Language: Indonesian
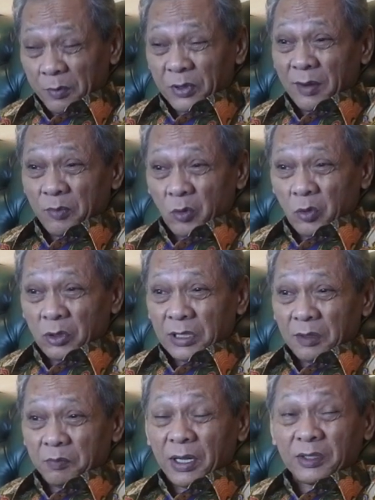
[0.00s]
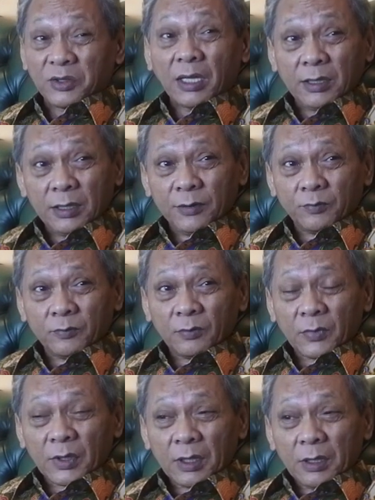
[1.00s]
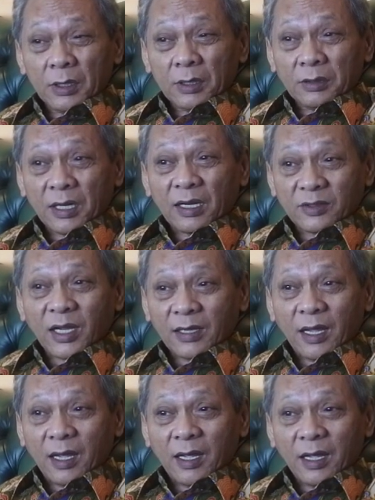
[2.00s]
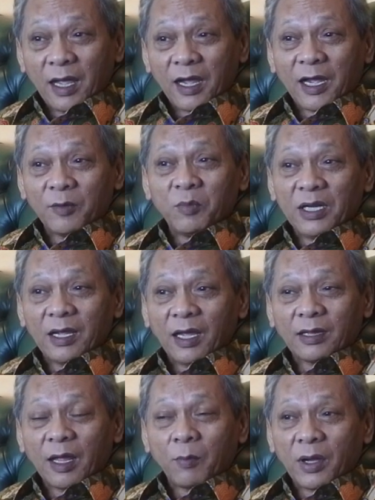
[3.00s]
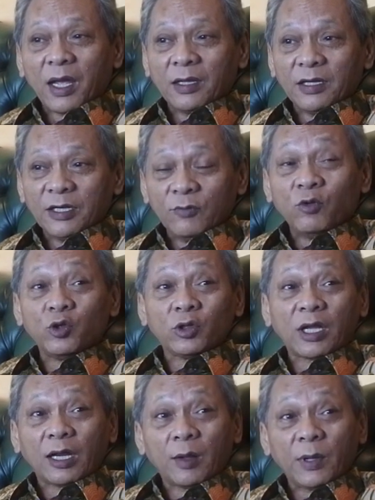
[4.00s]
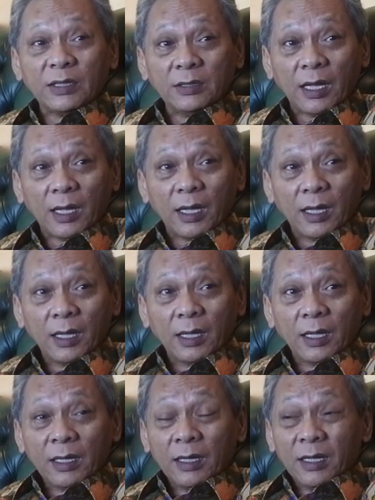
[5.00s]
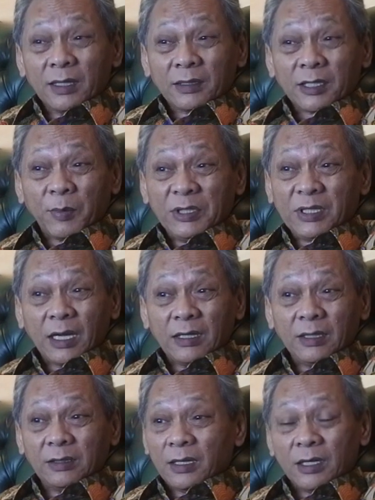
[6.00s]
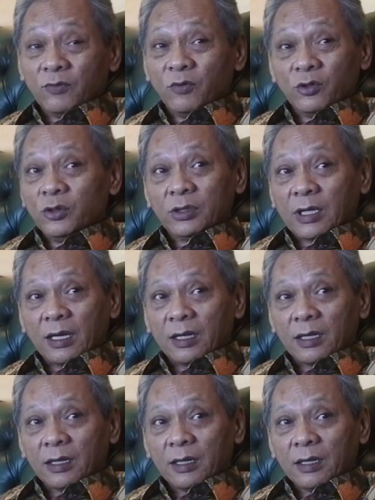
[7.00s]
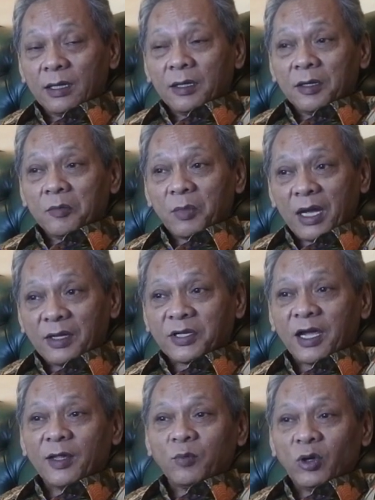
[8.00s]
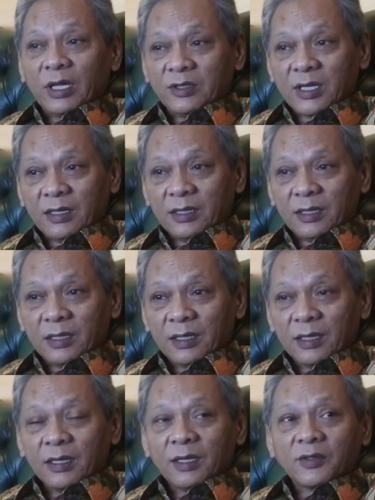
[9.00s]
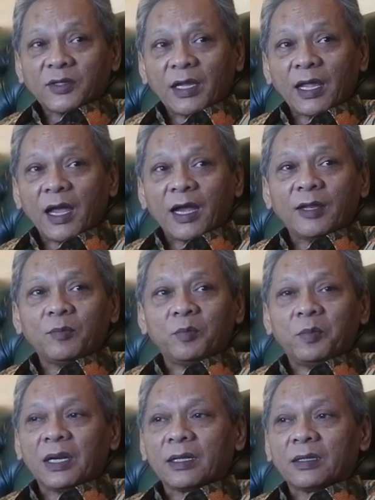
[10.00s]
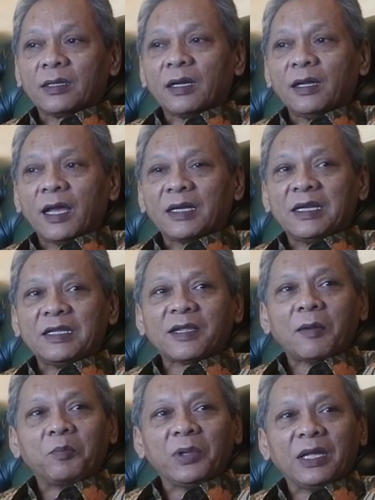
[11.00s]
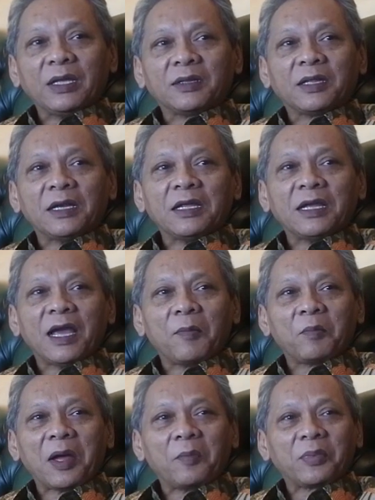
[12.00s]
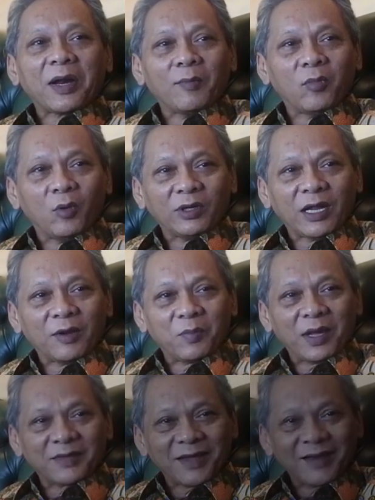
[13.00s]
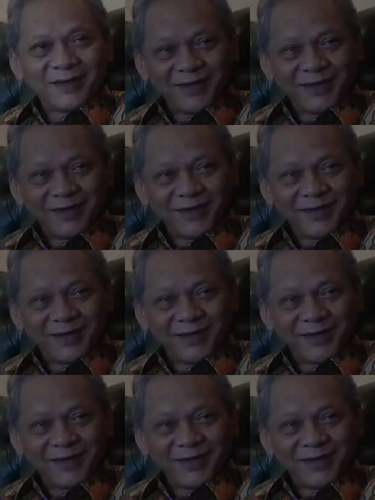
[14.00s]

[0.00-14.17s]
Pak Prabowo dan Pak Sandi, dan saya akan melihat apakah ini diwujudkan apa tidak. Tetapi jika ini tidak diwujudkan, maka sangat boleh jadi saya akan berteriak di samping telinga Pak Prabowo dan Pak